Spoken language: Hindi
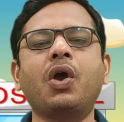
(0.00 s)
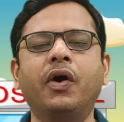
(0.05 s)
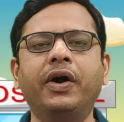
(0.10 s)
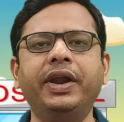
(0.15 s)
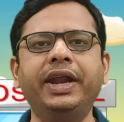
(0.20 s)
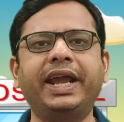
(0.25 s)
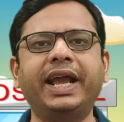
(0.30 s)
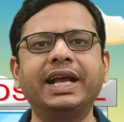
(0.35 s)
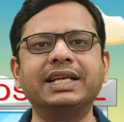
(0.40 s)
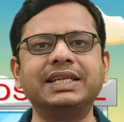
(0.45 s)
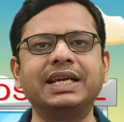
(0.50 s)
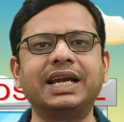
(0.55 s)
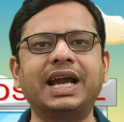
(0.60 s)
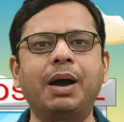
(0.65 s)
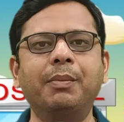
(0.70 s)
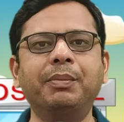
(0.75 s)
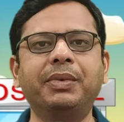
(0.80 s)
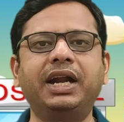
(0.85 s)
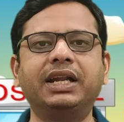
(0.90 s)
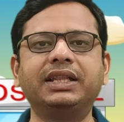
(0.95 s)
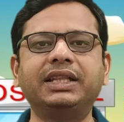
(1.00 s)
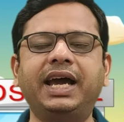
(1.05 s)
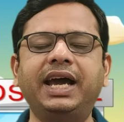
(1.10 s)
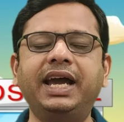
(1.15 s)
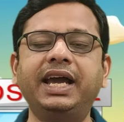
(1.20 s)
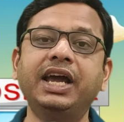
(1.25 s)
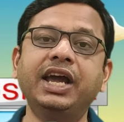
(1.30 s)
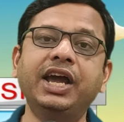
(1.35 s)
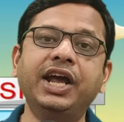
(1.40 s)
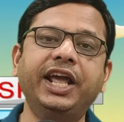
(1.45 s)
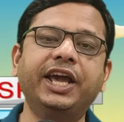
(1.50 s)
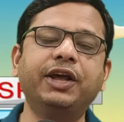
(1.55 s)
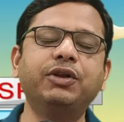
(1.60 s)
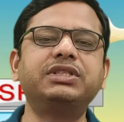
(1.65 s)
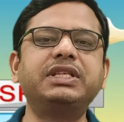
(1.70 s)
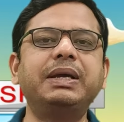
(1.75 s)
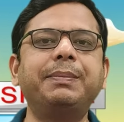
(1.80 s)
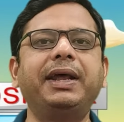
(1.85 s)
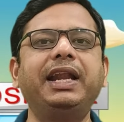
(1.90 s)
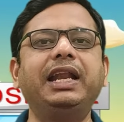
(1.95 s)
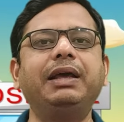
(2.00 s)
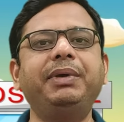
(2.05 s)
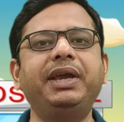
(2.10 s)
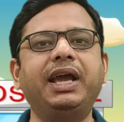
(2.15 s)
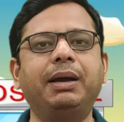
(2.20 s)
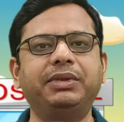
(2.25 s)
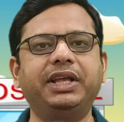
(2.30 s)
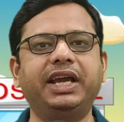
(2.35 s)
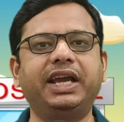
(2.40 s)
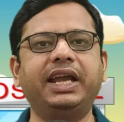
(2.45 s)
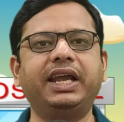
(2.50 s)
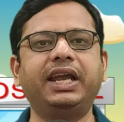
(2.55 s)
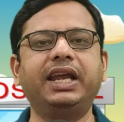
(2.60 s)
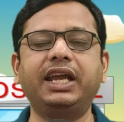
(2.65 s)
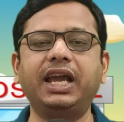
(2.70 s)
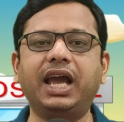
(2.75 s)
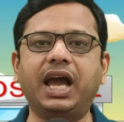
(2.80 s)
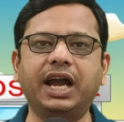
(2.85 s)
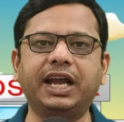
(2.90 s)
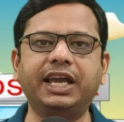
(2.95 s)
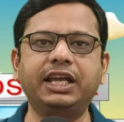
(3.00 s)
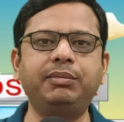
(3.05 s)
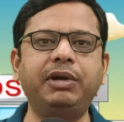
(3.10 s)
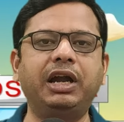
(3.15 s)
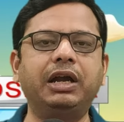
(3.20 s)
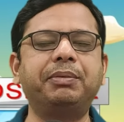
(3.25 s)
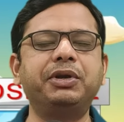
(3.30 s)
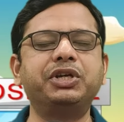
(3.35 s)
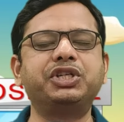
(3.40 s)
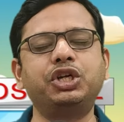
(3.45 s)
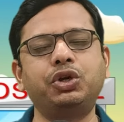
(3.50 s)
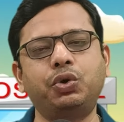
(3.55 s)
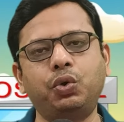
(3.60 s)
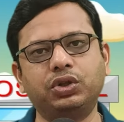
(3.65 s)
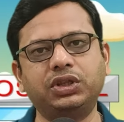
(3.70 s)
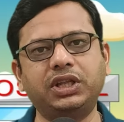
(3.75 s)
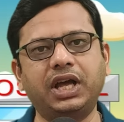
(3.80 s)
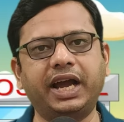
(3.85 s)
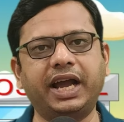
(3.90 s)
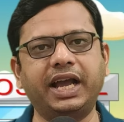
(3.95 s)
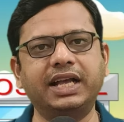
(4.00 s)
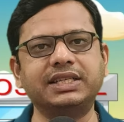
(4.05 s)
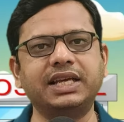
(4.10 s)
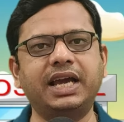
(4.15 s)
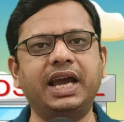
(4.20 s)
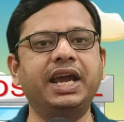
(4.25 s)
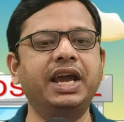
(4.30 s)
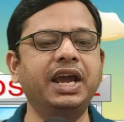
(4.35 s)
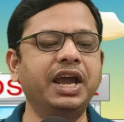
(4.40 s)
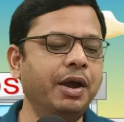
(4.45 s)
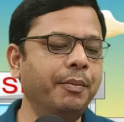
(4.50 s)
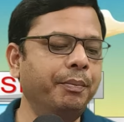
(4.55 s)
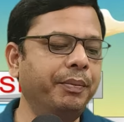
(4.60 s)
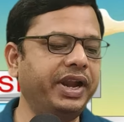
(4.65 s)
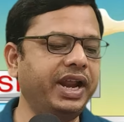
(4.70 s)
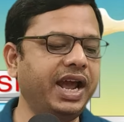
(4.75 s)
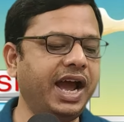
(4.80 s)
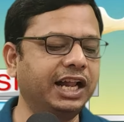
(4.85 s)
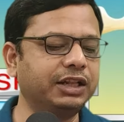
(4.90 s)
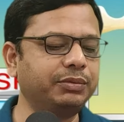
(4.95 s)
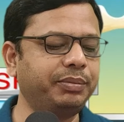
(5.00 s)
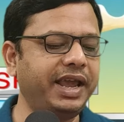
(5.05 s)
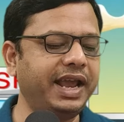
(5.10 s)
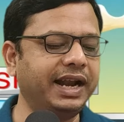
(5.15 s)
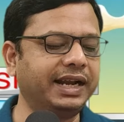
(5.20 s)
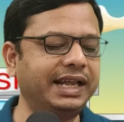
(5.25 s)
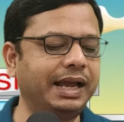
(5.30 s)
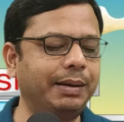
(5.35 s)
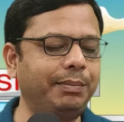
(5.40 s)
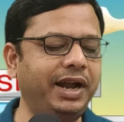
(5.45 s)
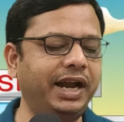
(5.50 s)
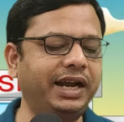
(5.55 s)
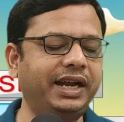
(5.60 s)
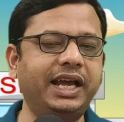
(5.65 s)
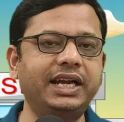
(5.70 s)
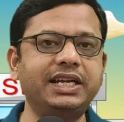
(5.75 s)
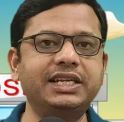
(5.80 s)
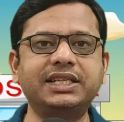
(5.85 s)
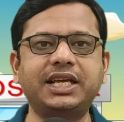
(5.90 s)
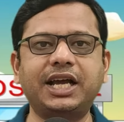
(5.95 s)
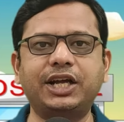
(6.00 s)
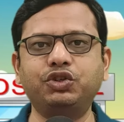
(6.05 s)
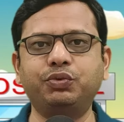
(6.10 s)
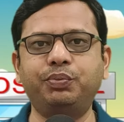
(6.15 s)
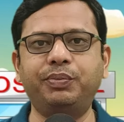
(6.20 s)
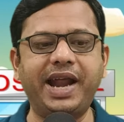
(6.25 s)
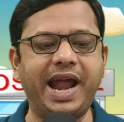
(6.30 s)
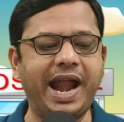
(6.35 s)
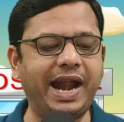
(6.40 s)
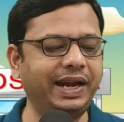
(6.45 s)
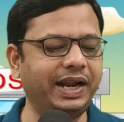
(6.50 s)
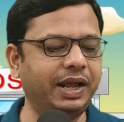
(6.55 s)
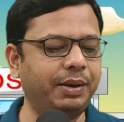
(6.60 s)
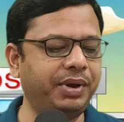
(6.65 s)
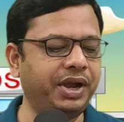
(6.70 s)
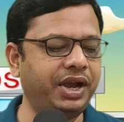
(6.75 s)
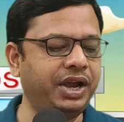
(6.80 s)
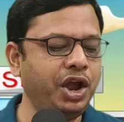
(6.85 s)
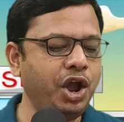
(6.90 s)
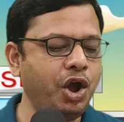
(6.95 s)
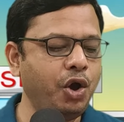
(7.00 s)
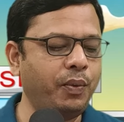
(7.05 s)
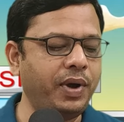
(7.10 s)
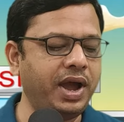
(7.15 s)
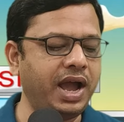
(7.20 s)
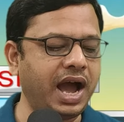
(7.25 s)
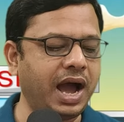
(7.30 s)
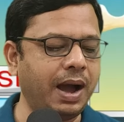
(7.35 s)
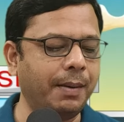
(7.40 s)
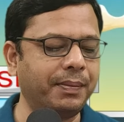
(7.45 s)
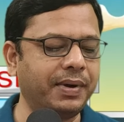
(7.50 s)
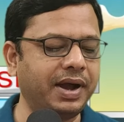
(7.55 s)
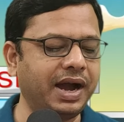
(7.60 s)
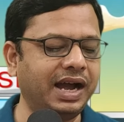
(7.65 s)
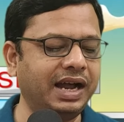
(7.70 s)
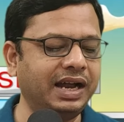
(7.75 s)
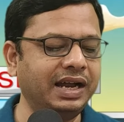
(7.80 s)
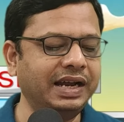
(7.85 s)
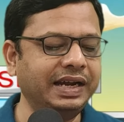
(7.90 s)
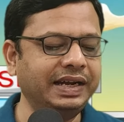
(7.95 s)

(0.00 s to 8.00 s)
और ये कैसे काम करता है लेकिन उससे पहले भी हम देखेंगे कि आखिर ब्लड प्रेशर होता कैसा है मेरे हाथ में एक टैबलेट है जिसका जो ब्रांड नेम है वह आपका